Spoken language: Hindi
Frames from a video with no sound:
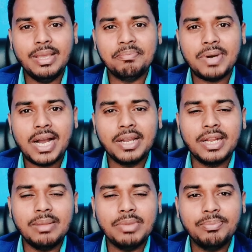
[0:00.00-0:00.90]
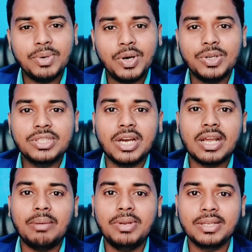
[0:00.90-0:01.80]
ये मांग मांगने में बहुत
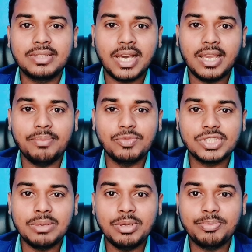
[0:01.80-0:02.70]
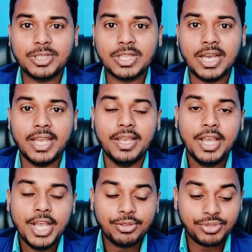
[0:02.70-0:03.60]
ख़राब लगता है मुझे भी पता है
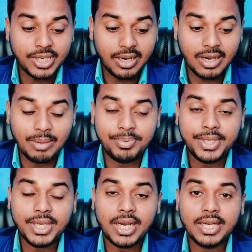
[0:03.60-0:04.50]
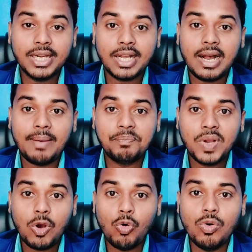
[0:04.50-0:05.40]
तो यहाँ पे अगर
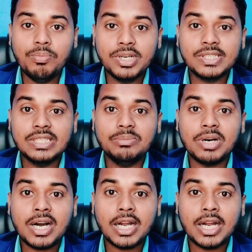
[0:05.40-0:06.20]
आपका उम्र सीमा